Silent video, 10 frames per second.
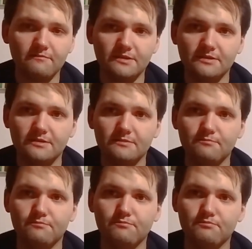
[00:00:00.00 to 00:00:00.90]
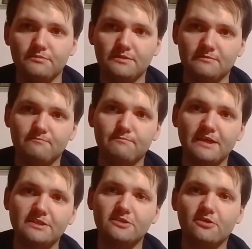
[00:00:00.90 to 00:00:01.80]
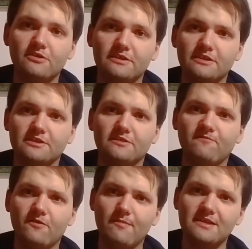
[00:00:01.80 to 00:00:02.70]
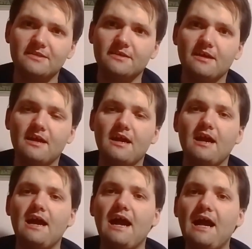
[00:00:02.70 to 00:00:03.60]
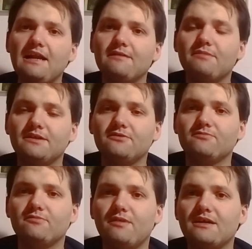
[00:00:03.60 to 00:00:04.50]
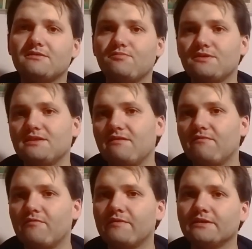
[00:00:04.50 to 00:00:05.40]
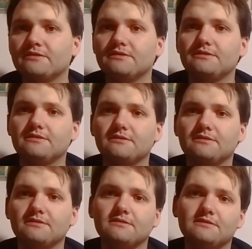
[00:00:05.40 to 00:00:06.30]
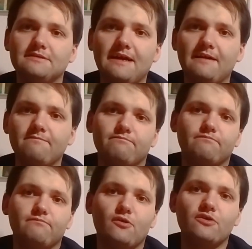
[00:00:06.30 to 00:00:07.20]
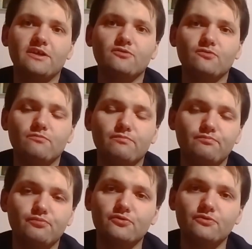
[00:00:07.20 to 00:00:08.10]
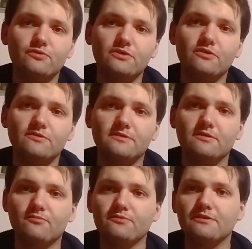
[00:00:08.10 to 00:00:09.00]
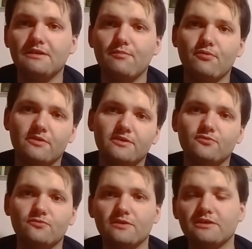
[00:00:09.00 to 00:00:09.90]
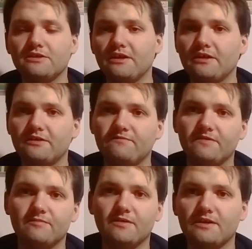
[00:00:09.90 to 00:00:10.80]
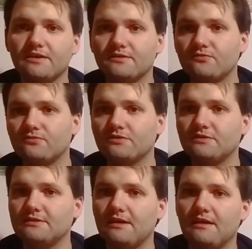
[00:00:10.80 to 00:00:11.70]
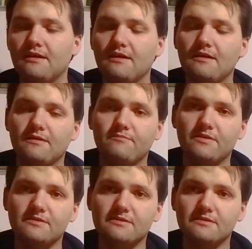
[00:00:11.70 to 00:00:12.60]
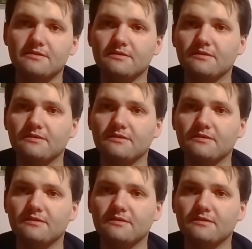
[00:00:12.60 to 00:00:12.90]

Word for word: Więc będzie trochę też informacji, ale będą to bardzo podstawowe, gdyż ja orientu, idąc do multitapu orientuję się i wiem jaka jest różnica między